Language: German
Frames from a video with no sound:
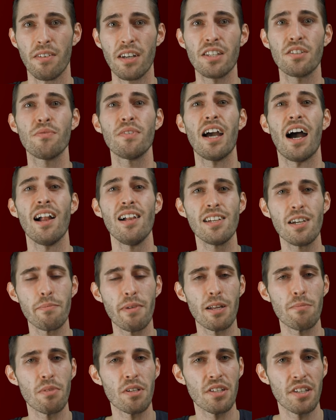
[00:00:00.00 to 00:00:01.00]
Was wir
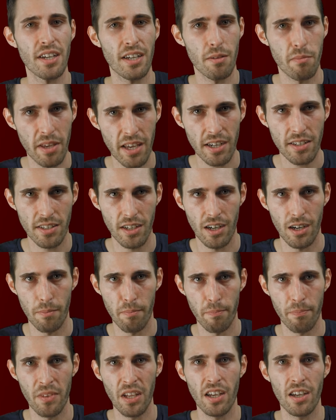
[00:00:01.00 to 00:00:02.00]
allgemein bisher gemerkt
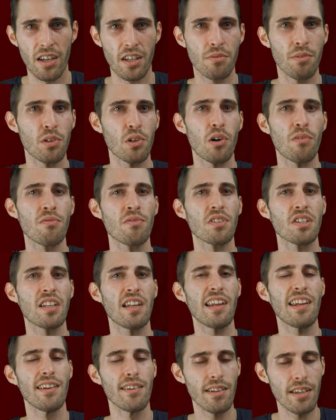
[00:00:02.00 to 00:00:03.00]
haben, es wird
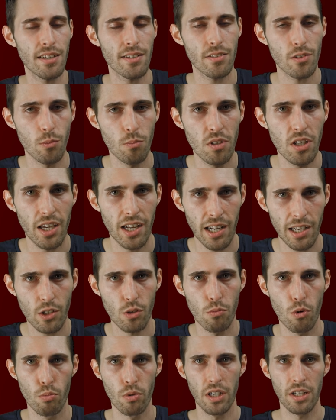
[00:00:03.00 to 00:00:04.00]
offensichtlich nichts um die
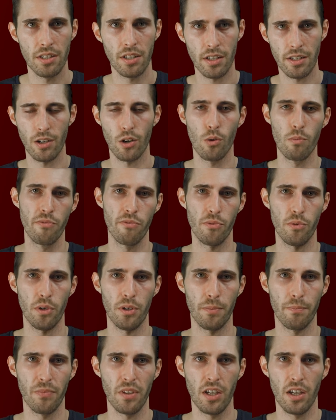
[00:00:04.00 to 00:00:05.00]
Elektromobilität
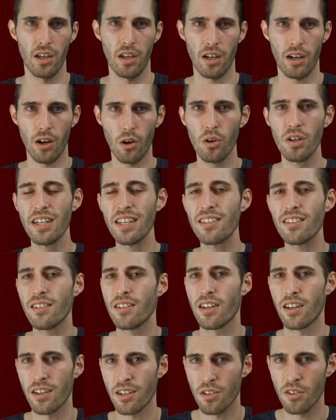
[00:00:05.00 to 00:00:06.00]
herumführen. Auch nicht
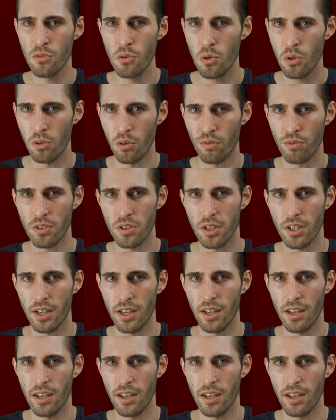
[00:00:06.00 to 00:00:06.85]
in naher Zukunft.